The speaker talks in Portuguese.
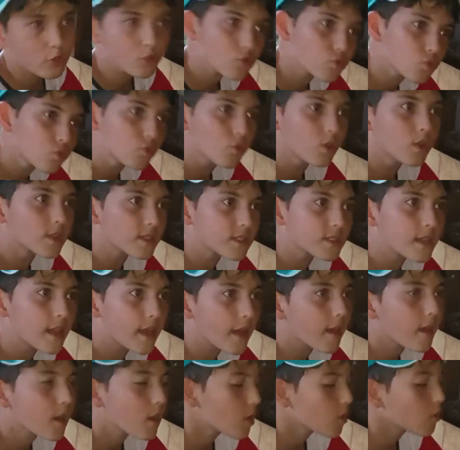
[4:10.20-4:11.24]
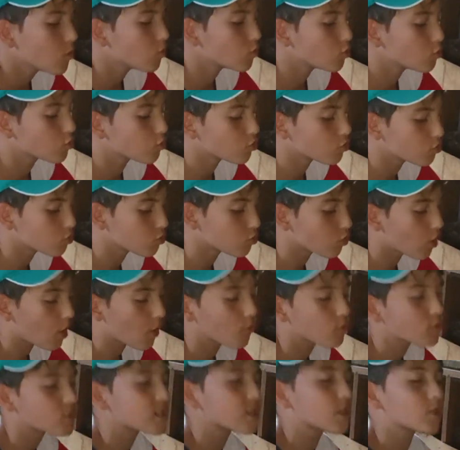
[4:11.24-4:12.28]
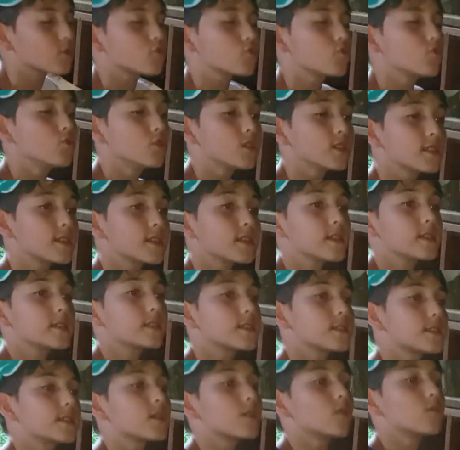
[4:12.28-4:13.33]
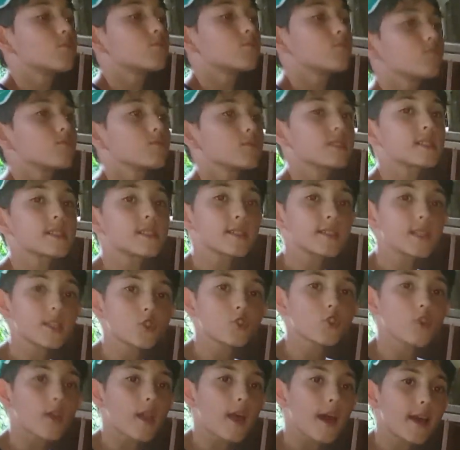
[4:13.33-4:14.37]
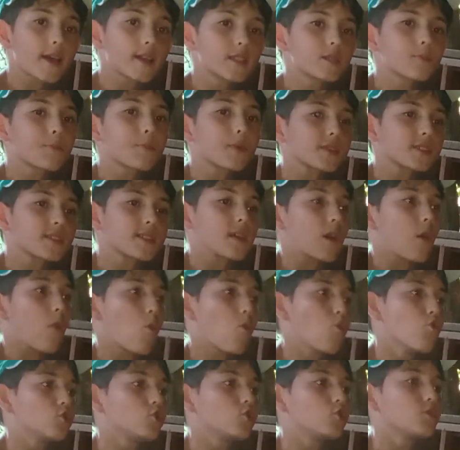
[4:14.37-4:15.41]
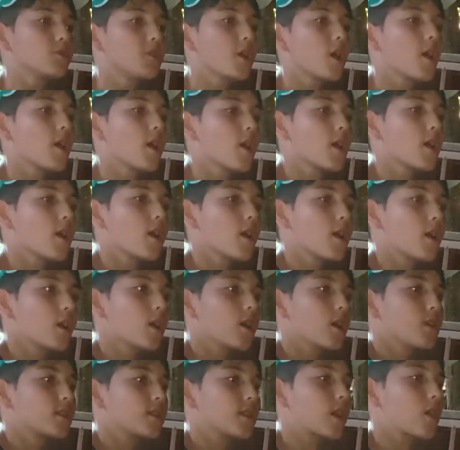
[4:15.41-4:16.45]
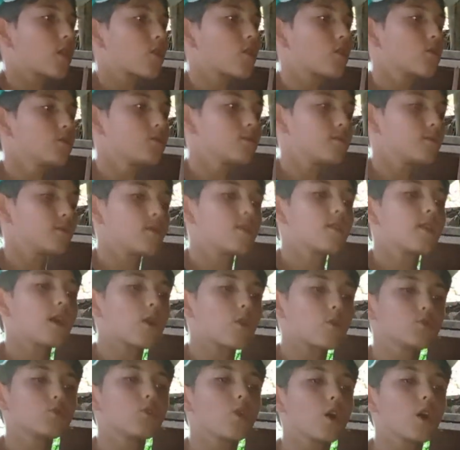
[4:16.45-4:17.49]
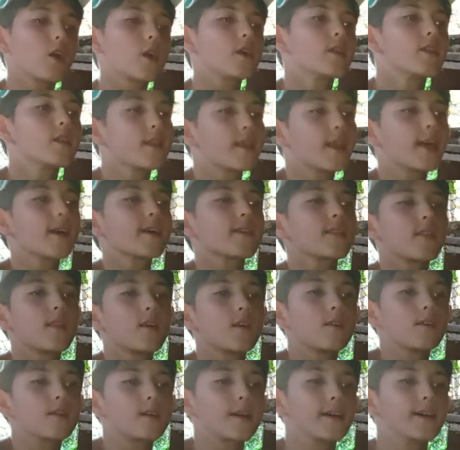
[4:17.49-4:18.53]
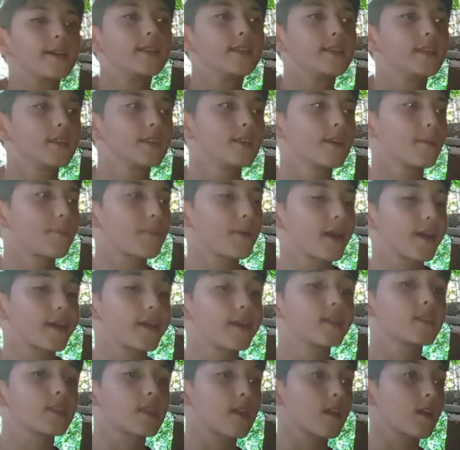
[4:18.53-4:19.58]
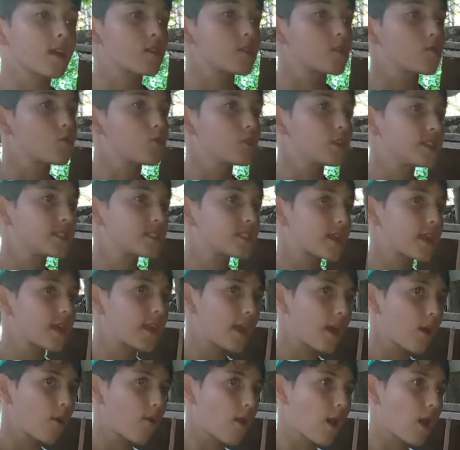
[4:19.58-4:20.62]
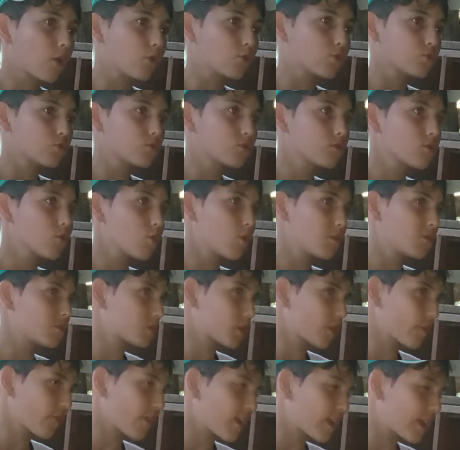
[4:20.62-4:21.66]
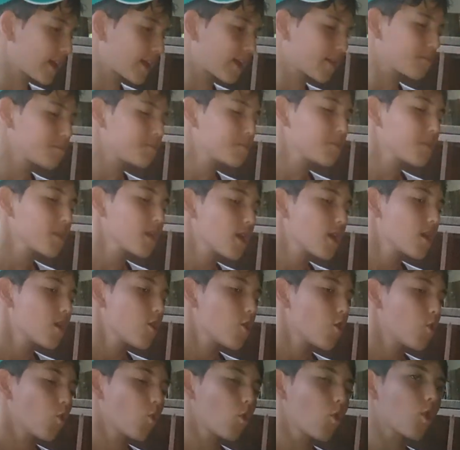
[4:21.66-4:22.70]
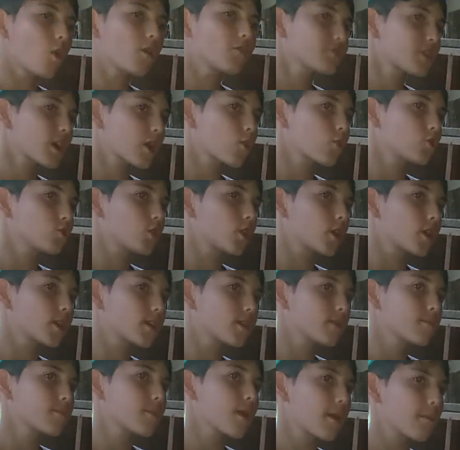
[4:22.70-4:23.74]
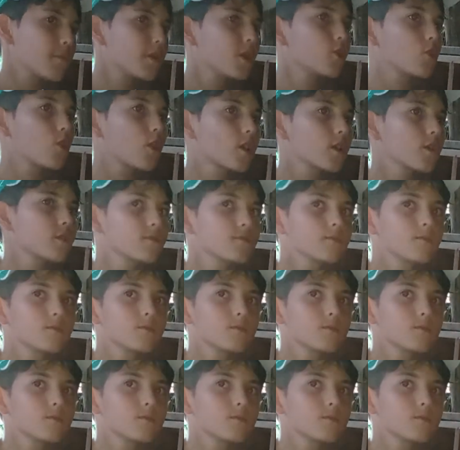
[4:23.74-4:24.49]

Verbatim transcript: as duas, né? Os, os, ovos das duas são sensacionais para a saúde da, hum, da codorna, né? Da galinha. Para quem tem colesterol alto, como já falei, o ovo da codorna é melhor